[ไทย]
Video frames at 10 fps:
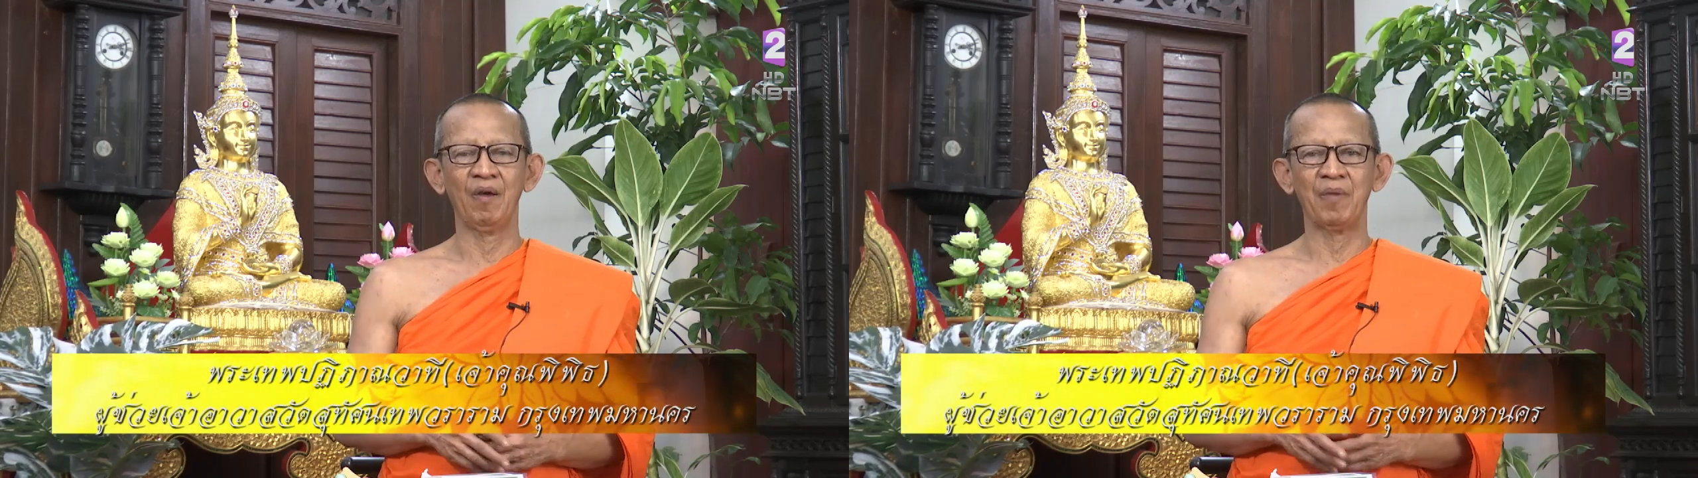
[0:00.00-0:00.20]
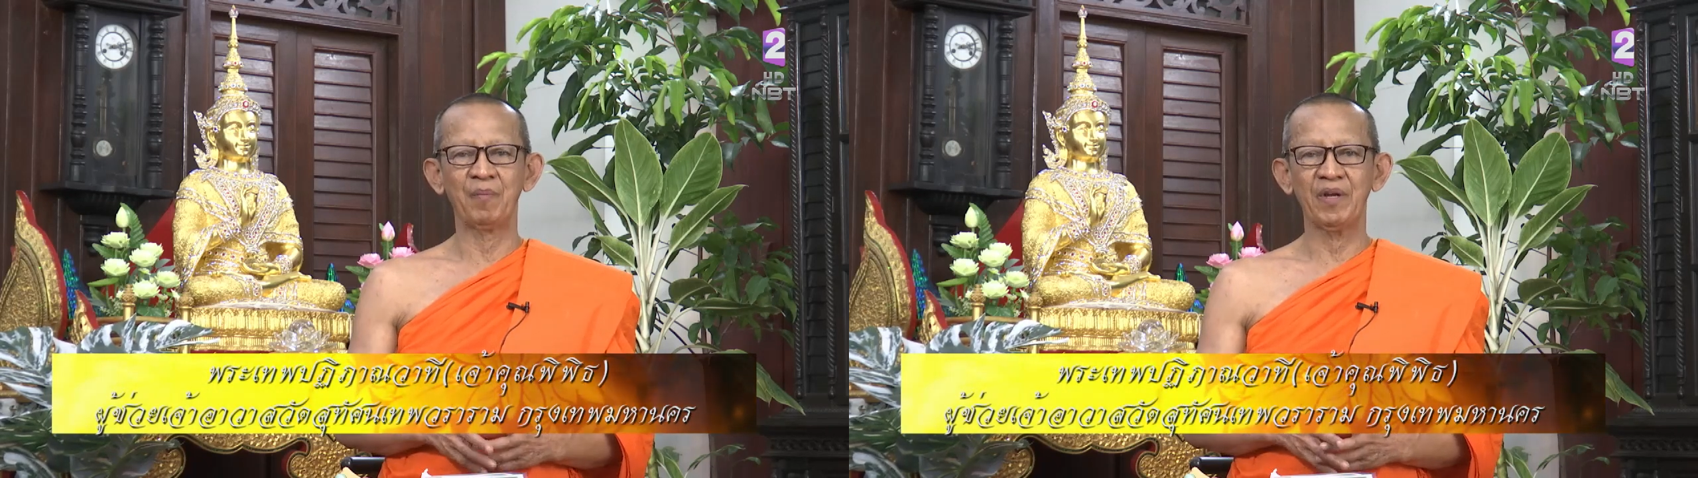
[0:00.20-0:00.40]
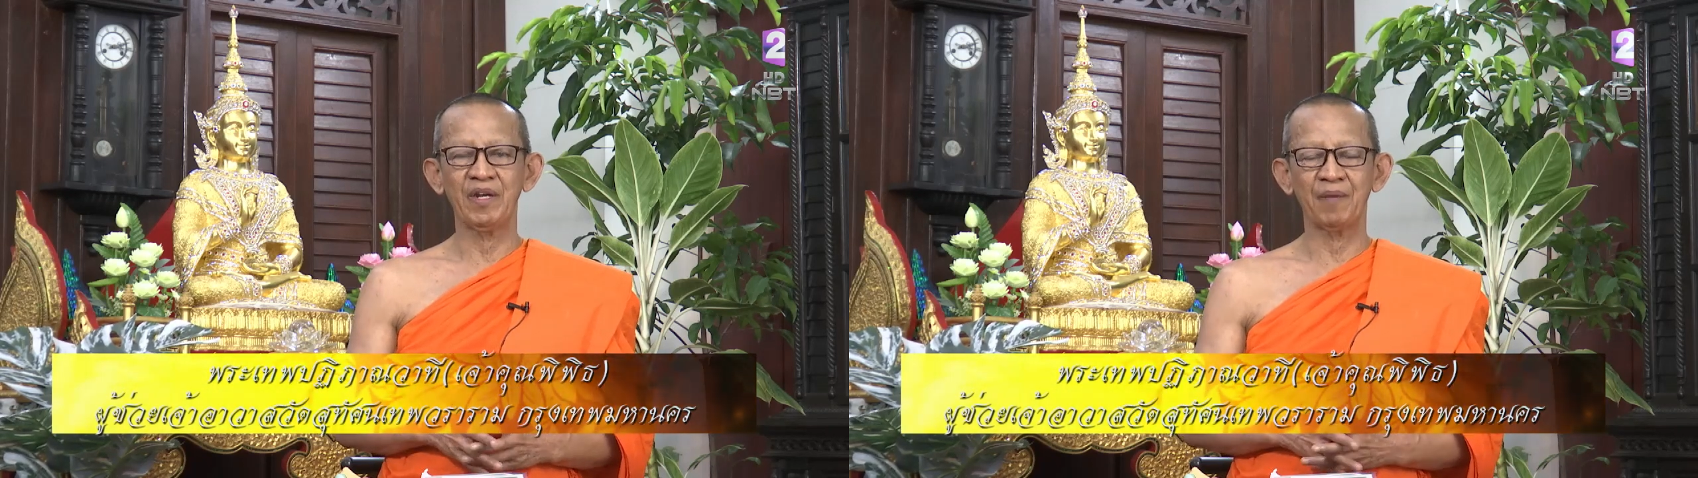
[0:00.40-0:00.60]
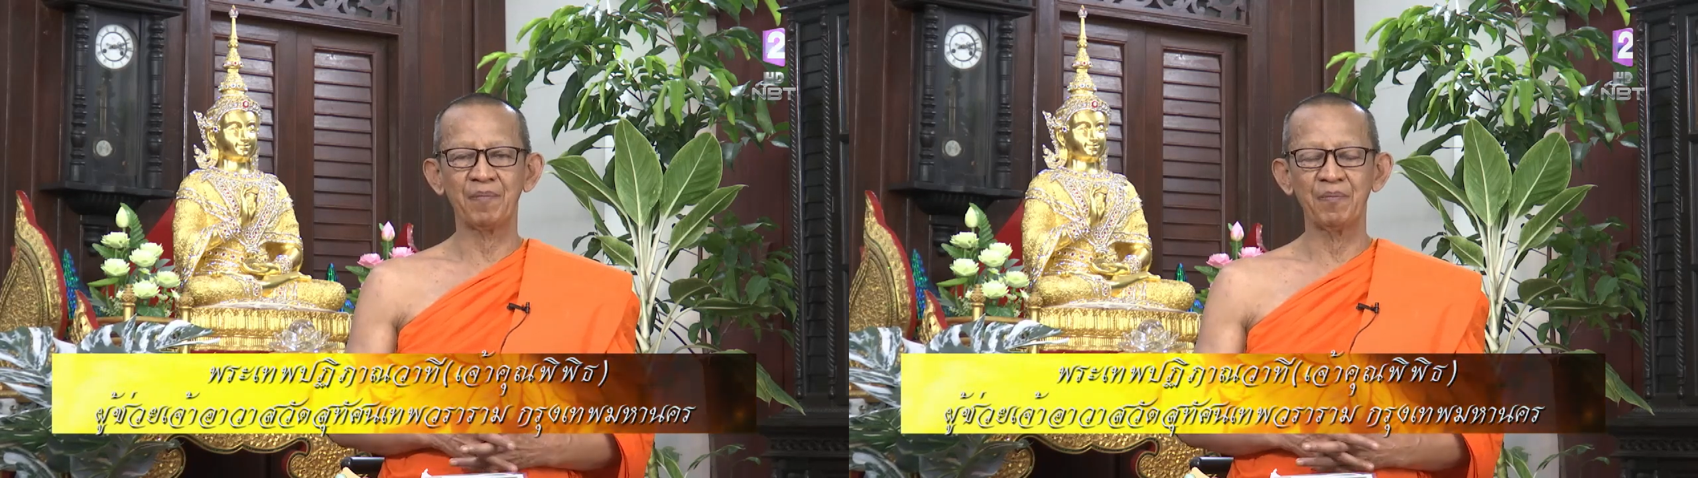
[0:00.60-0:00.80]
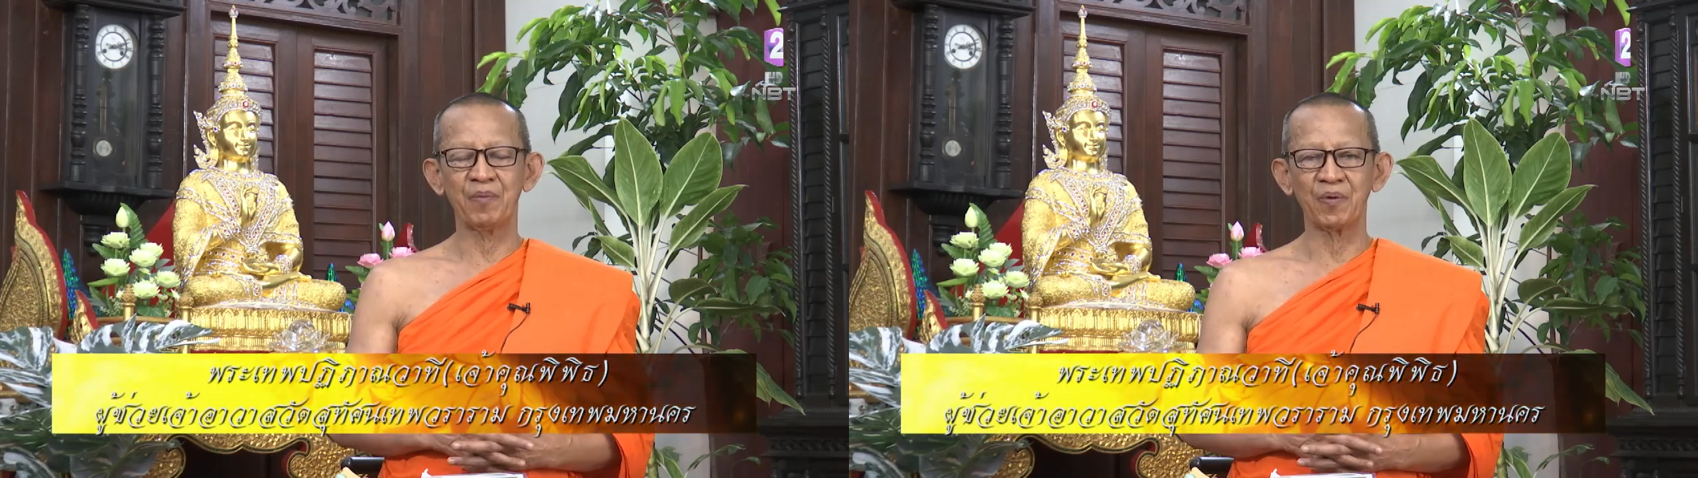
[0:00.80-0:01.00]
มันเป็นเหตุ
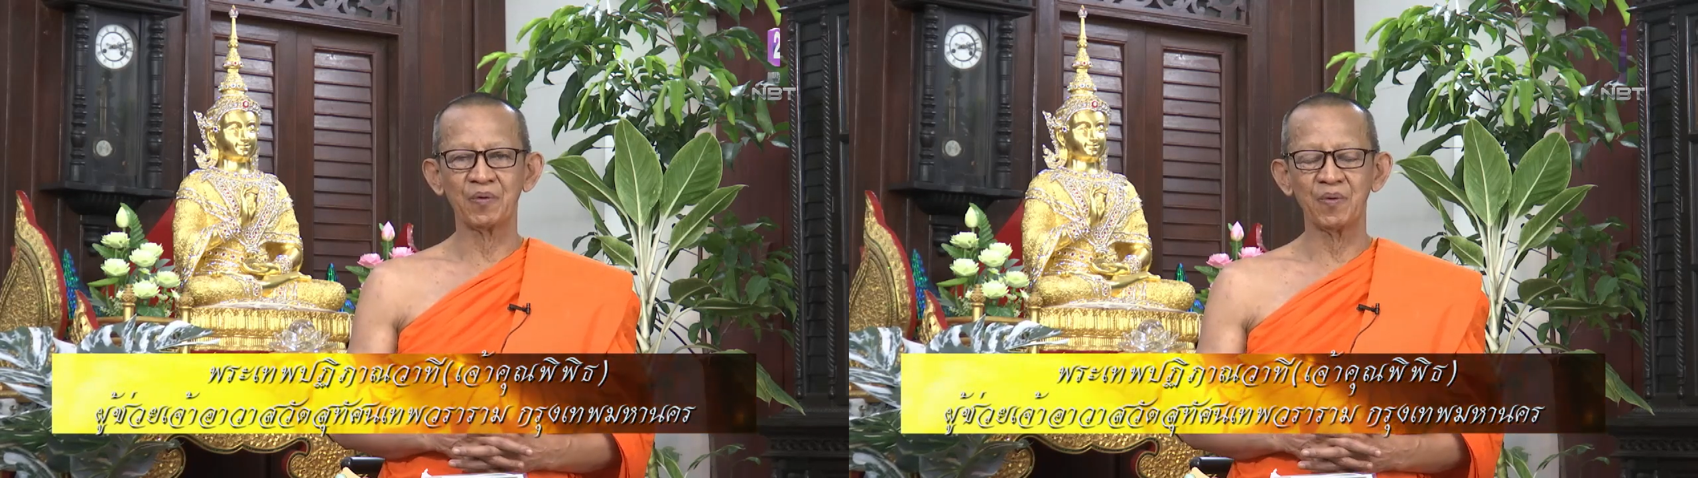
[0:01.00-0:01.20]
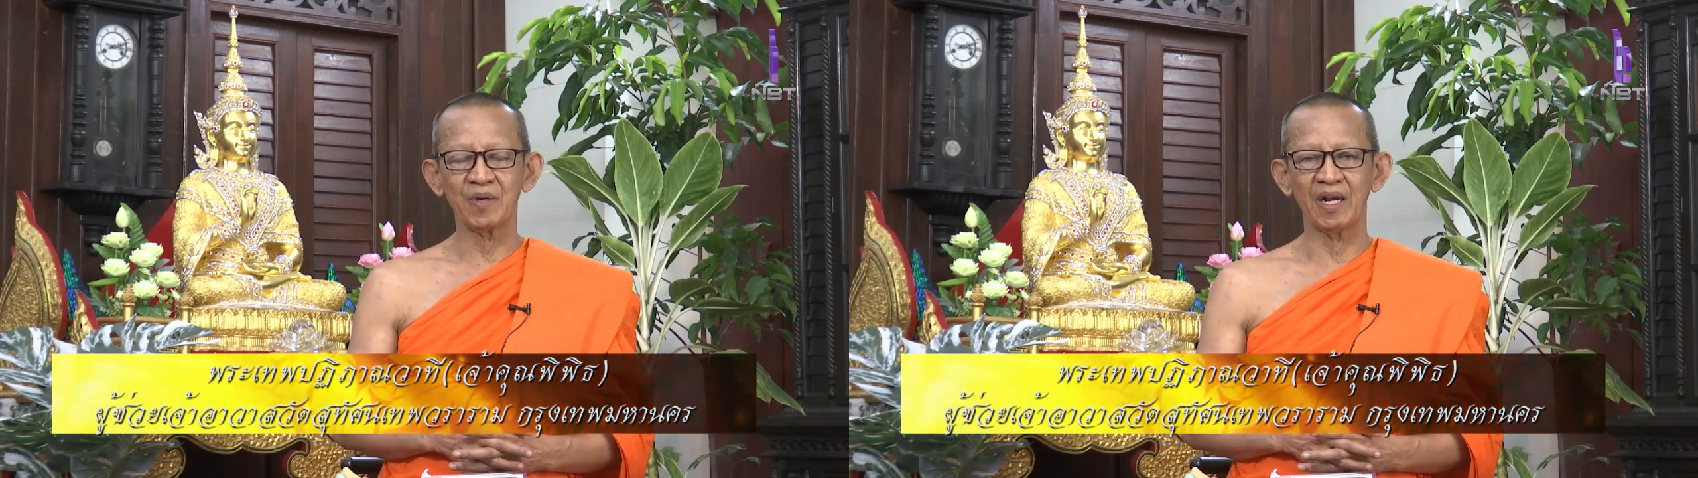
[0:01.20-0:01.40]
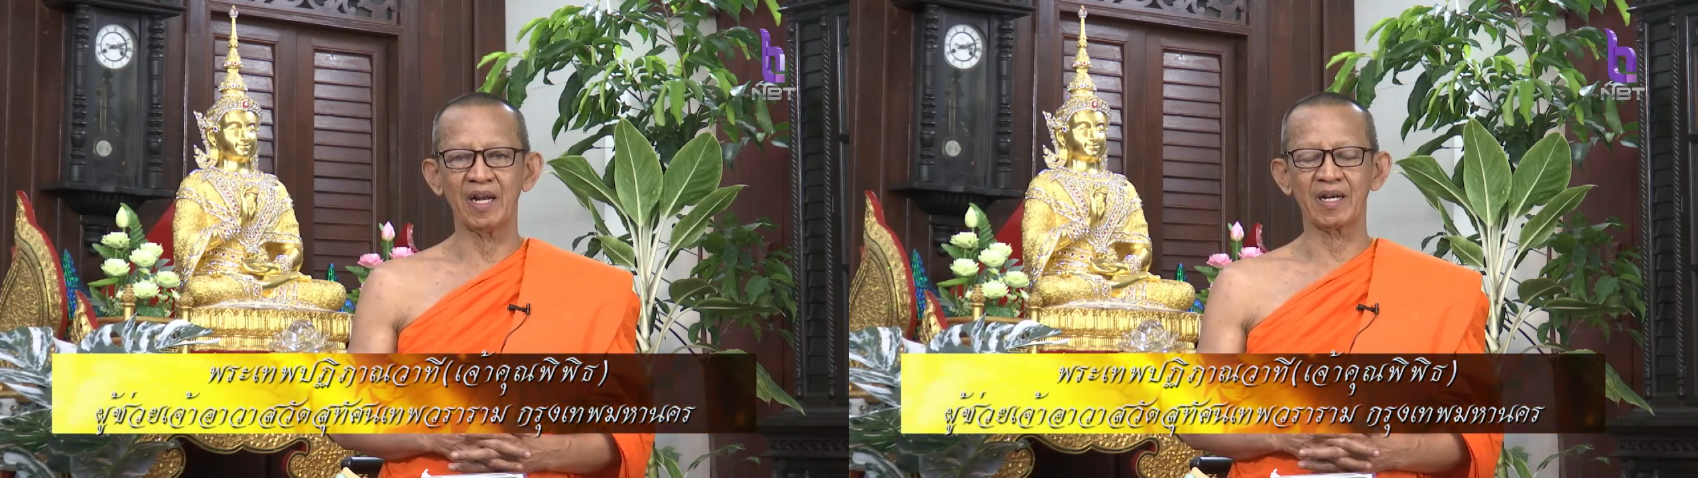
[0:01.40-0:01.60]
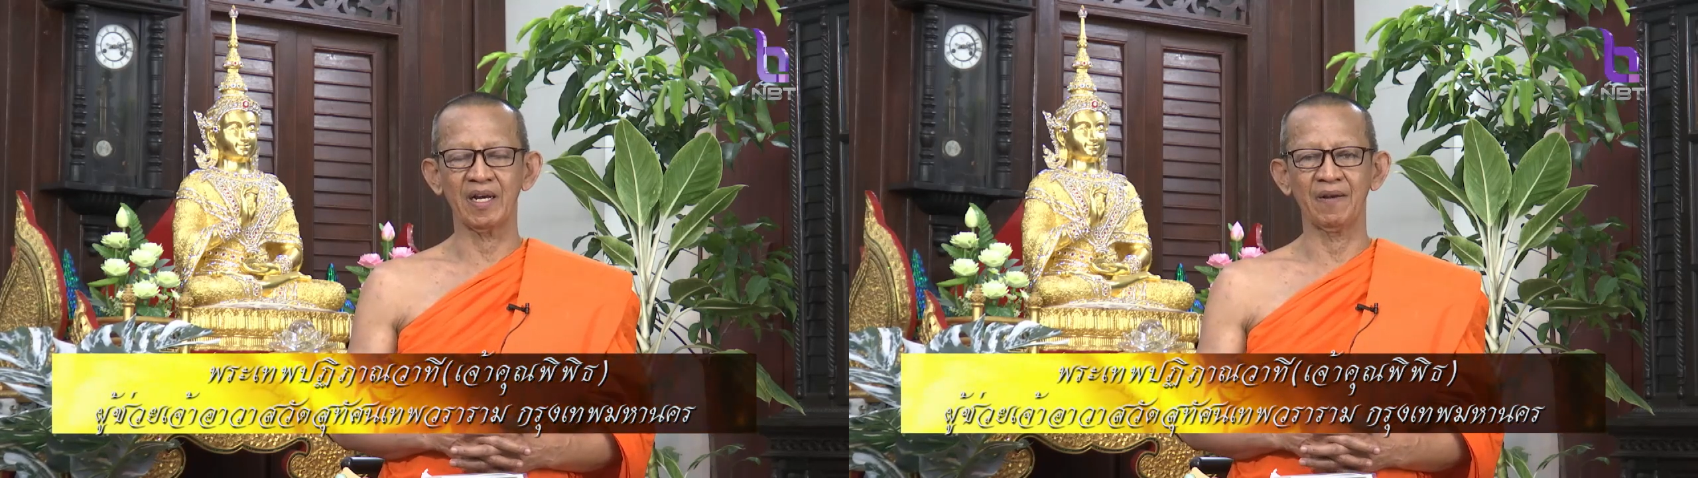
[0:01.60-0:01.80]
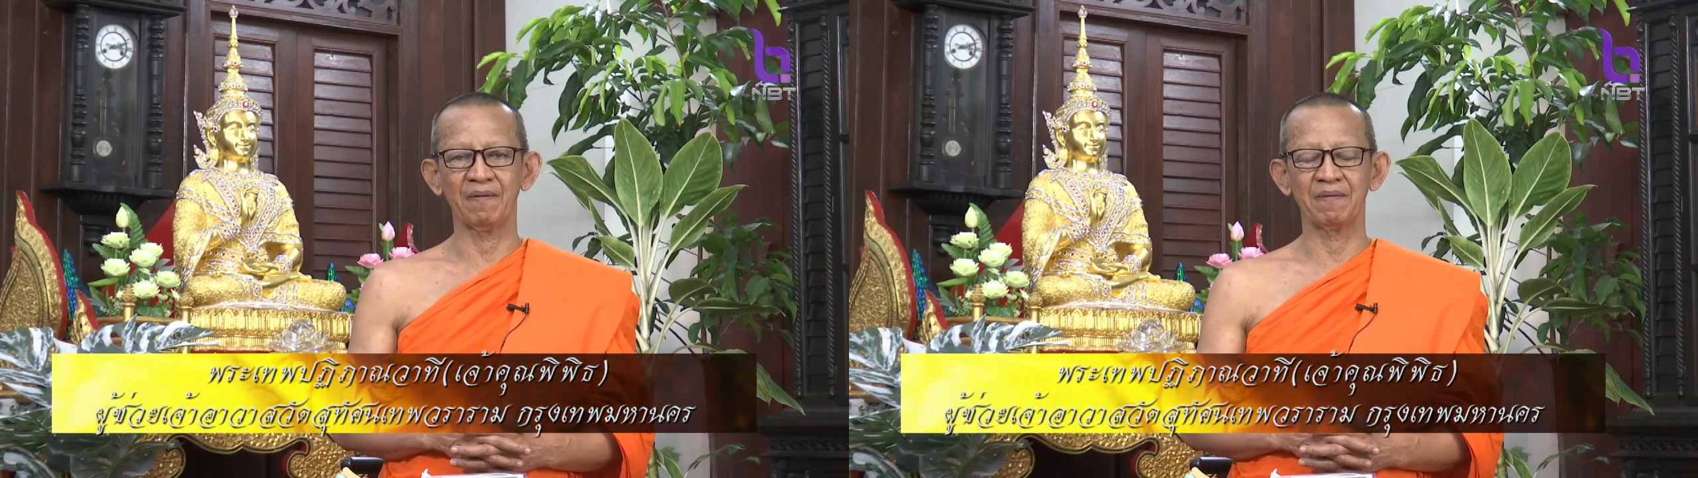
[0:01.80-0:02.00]
เป็นผลของกันและกัน